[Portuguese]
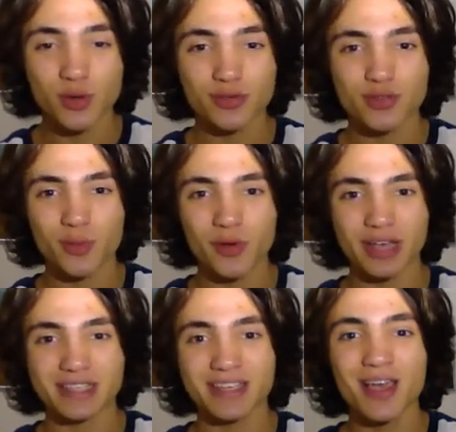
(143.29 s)
sonhos como
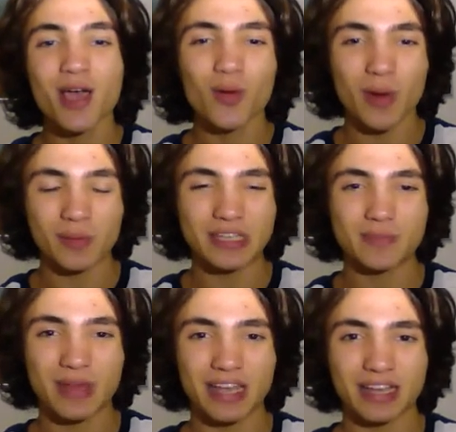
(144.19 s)
esse com a minha
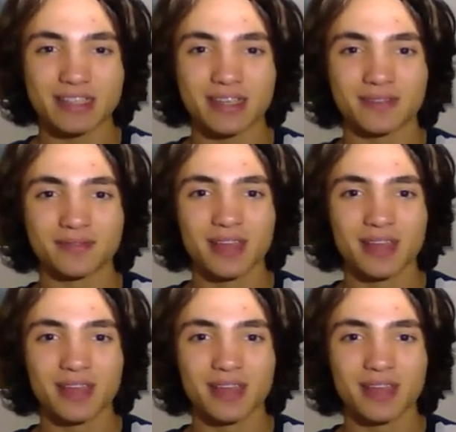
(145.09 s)
experiência.